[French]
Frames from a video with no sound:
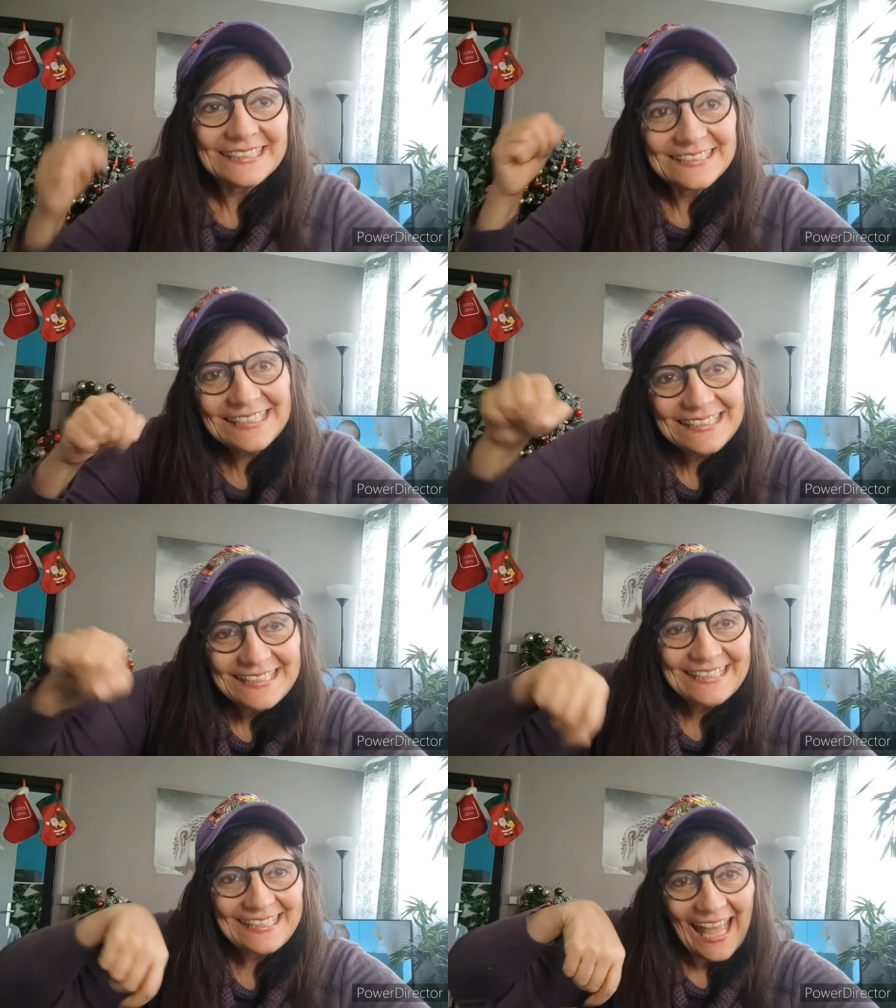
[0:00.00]

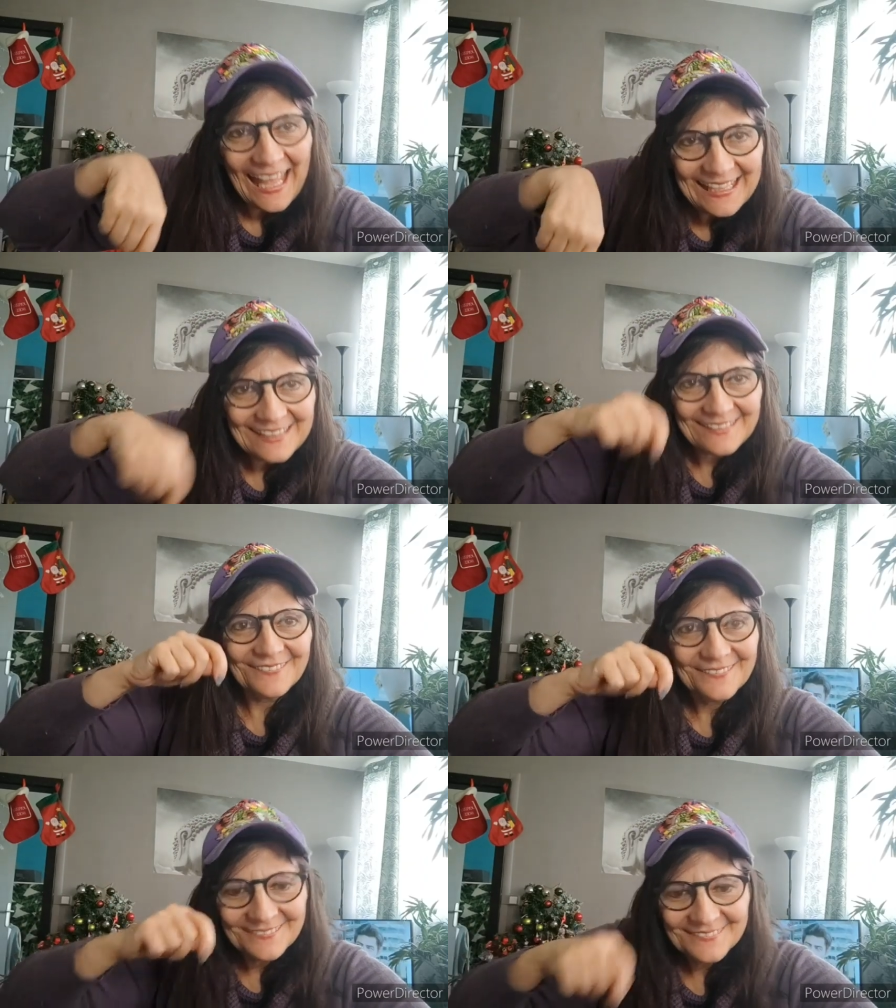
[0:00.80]
Ding dang
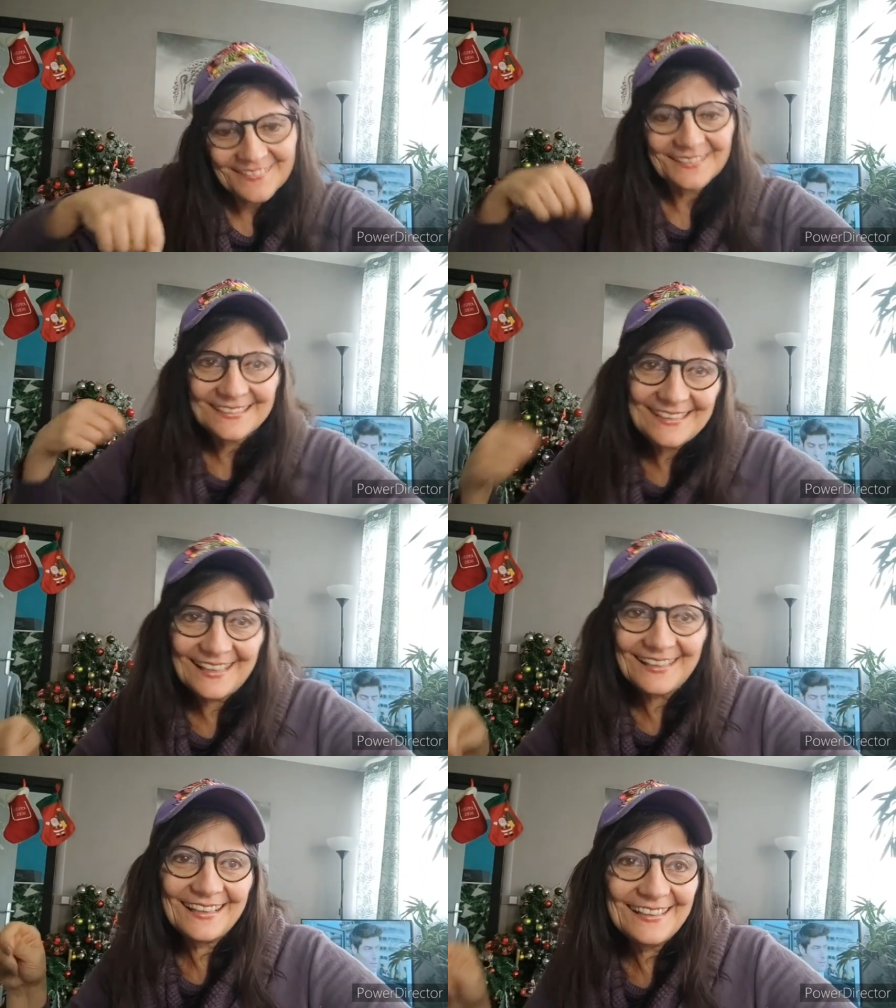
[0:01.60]
dong.
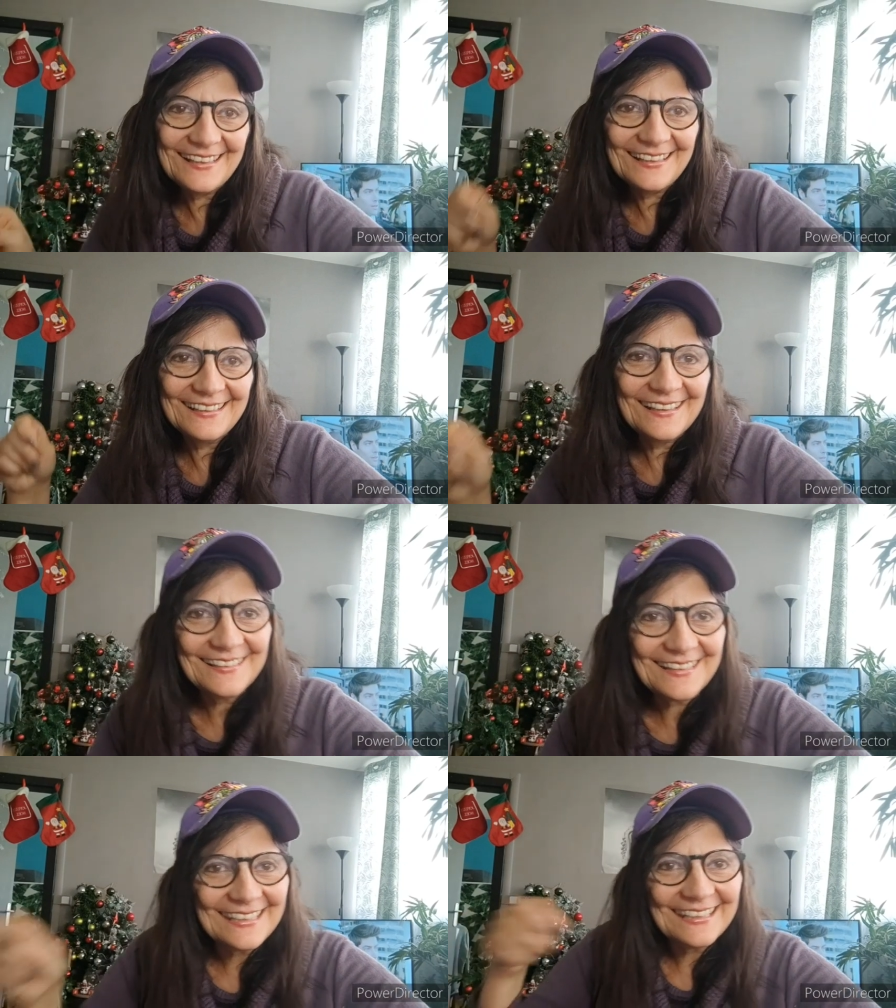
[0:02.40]

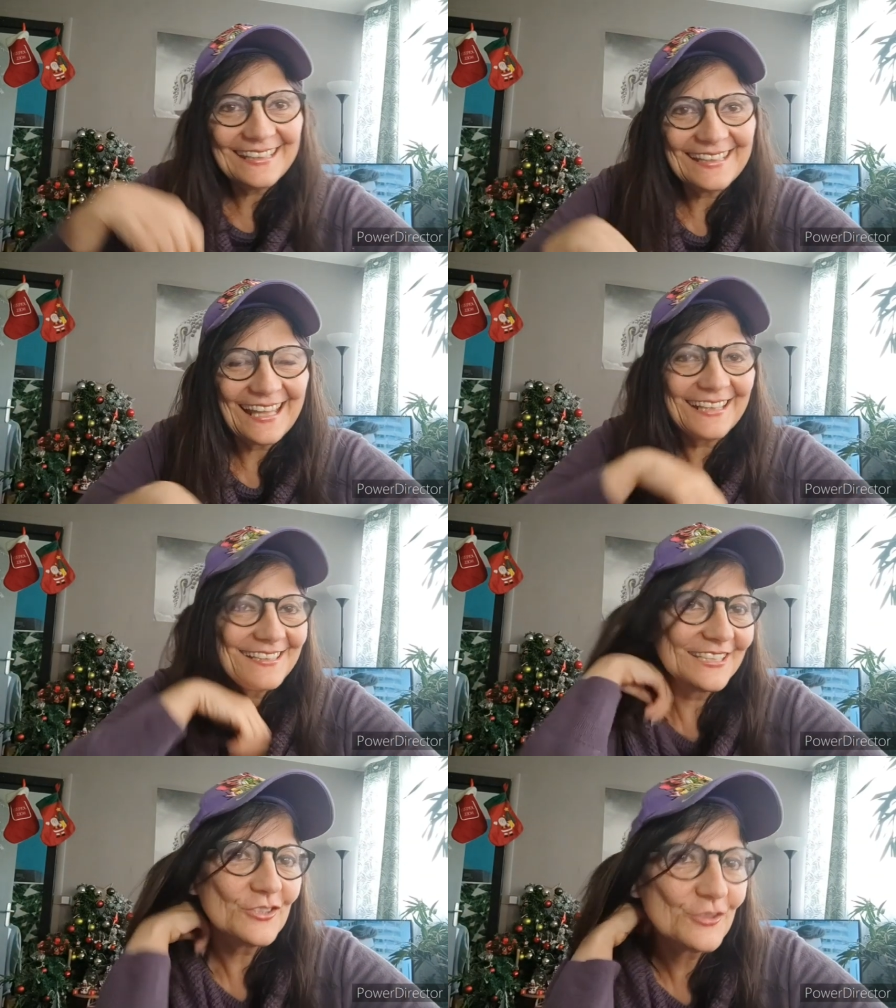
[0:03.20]
Ding dang.
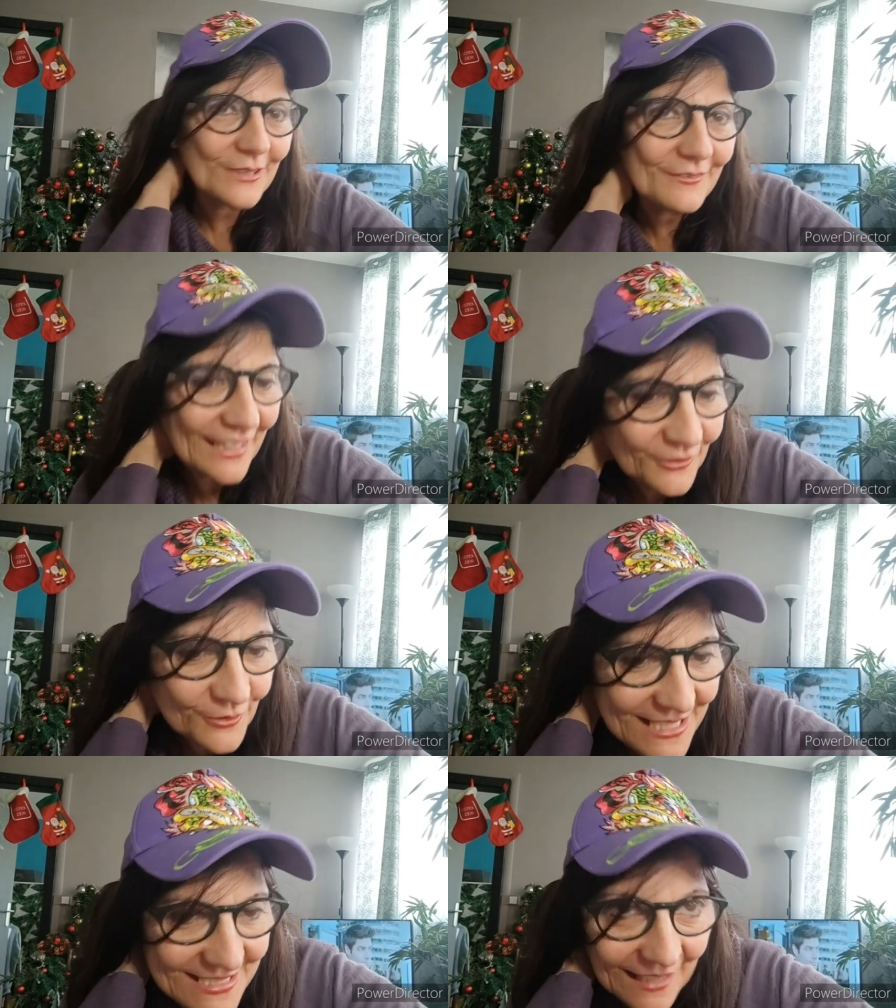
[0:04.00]
C'est une souris verte de
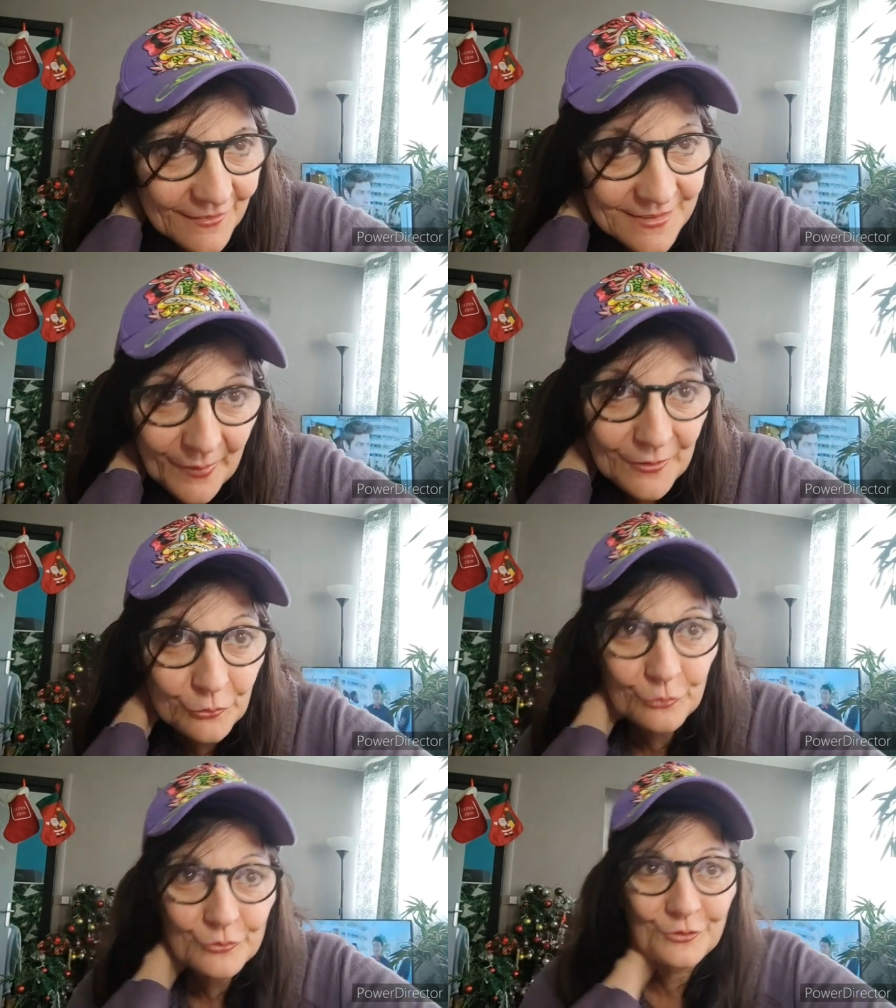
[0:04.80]
NASA. C'est pas du
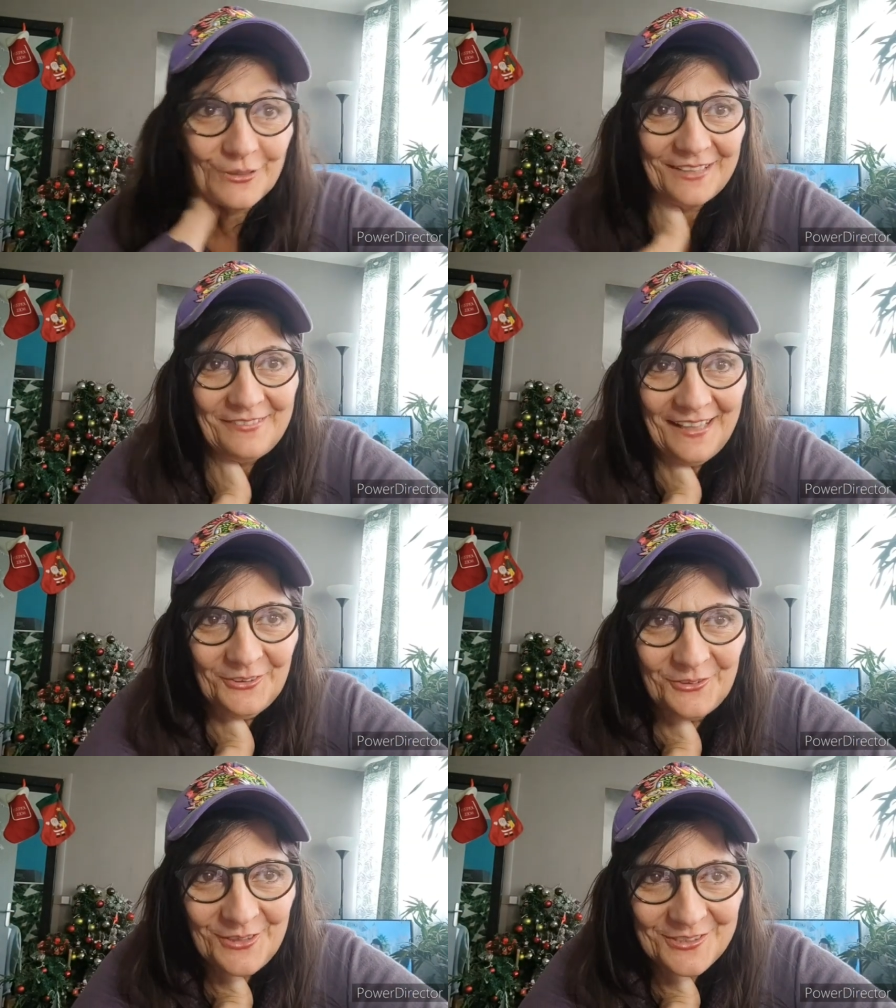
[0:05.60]
tout une souris
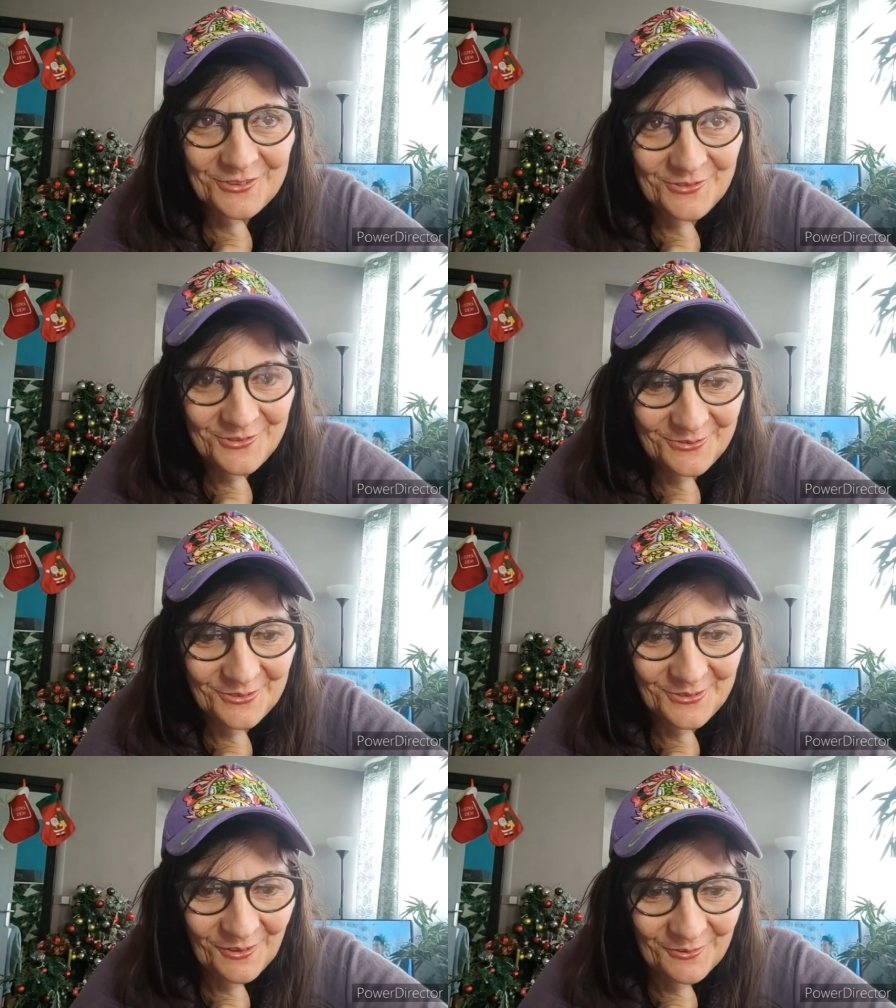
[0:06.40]
verte, la chanson
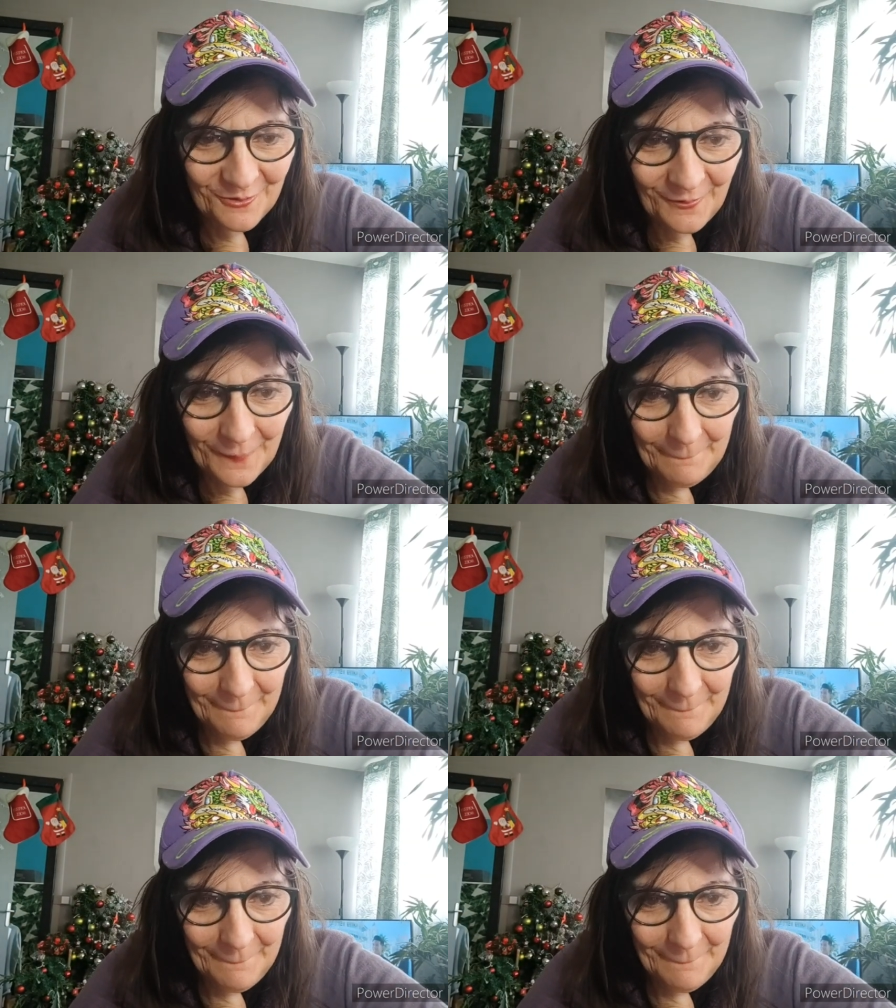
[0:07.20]
d'enfant.